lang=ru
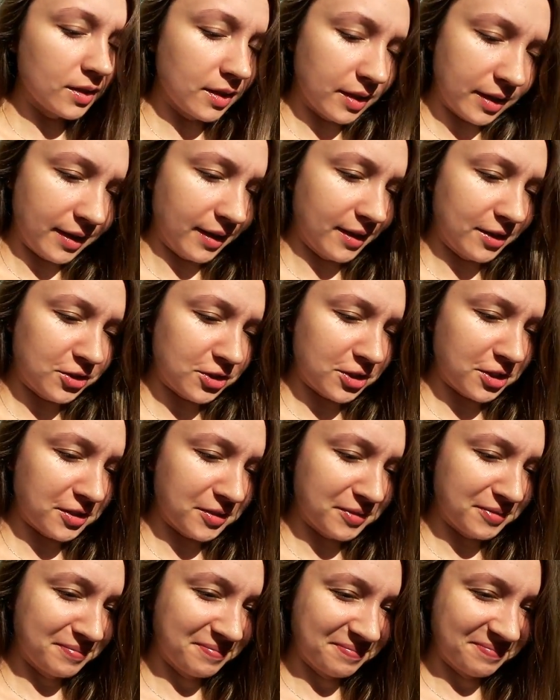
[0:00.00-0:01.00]
для речки
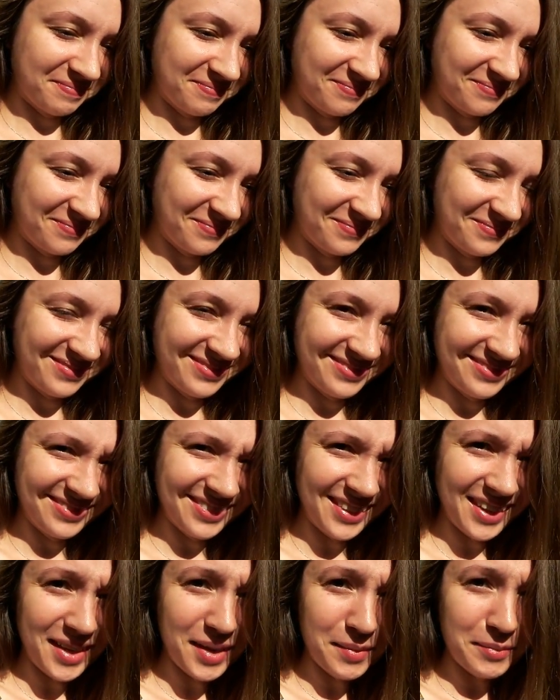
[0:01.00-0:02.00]

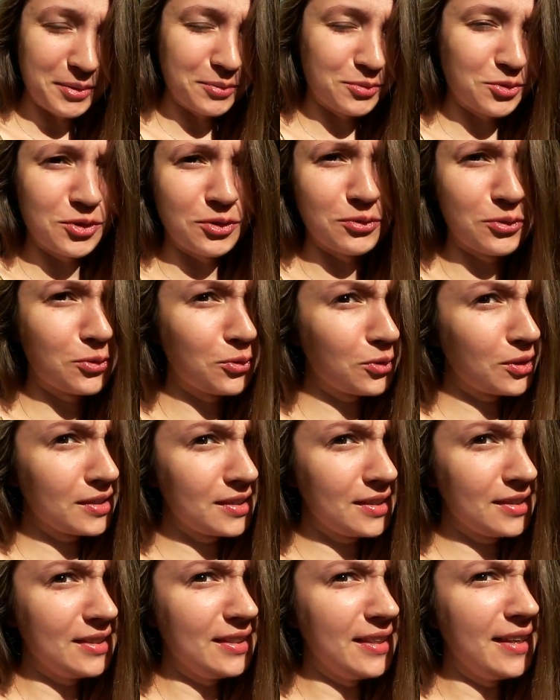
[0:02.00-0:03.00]
потому что в
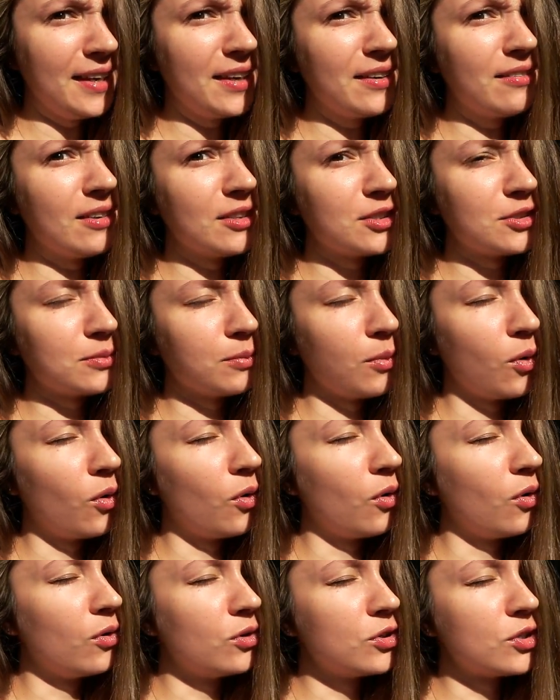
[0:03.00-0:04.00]
городе
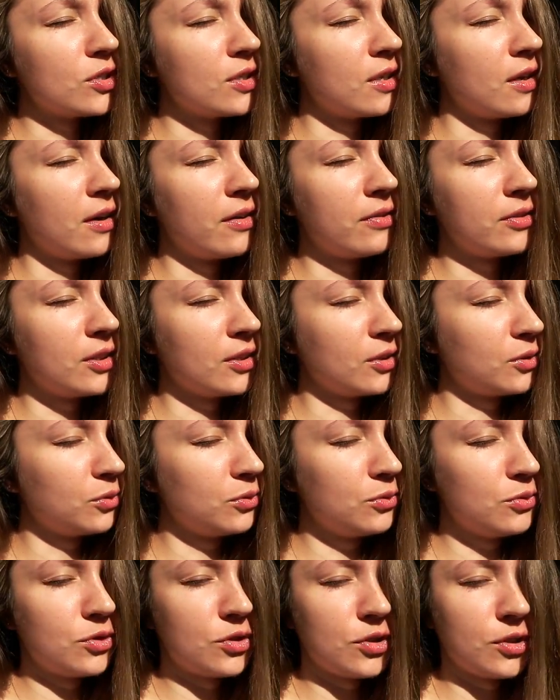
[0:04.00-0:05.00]
невозможно в
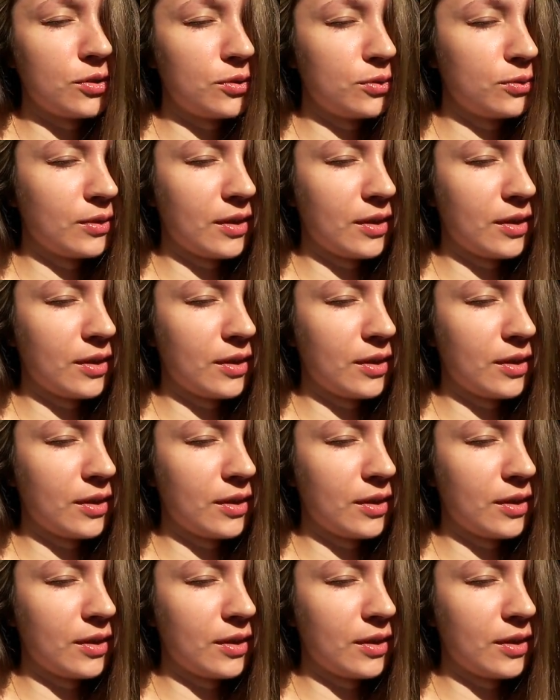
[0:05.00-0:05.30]
такую жару